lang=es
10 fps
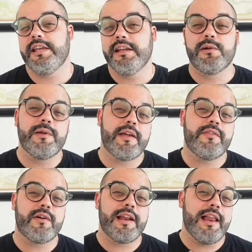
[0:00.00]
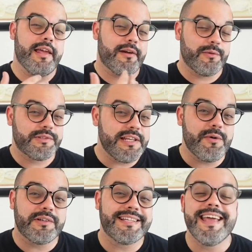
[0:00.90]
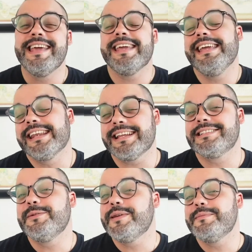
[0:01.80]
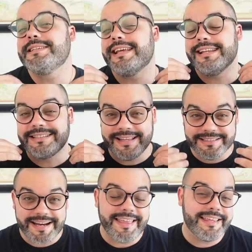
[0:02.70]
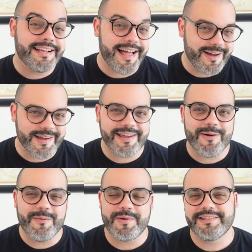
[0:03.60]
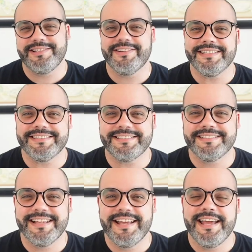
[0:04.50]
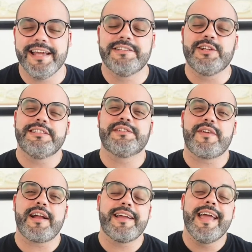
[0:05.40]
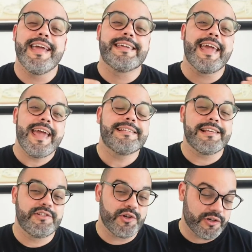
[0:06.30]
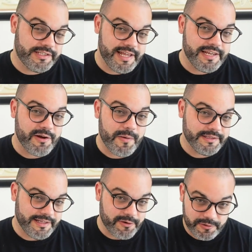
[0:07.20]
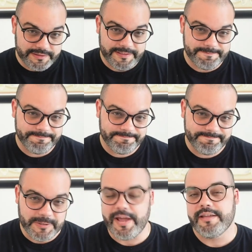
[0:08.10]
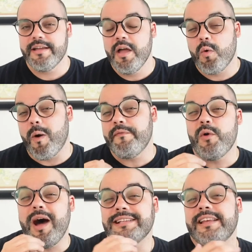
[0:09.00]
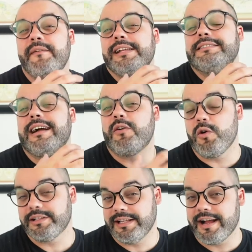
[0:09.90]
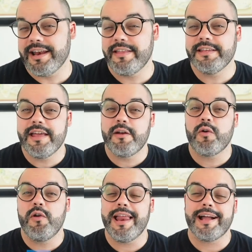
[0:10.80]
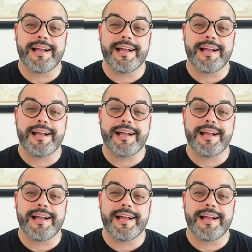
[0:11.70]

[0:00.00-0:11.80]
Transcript: incluyendo canales exclusivos y recibir mis alertas de trading cada vez que compra acciones. Entonces, Frank, ¿qué es el short selling o venta corta? Cuando haces venta corta, ganas dinero con las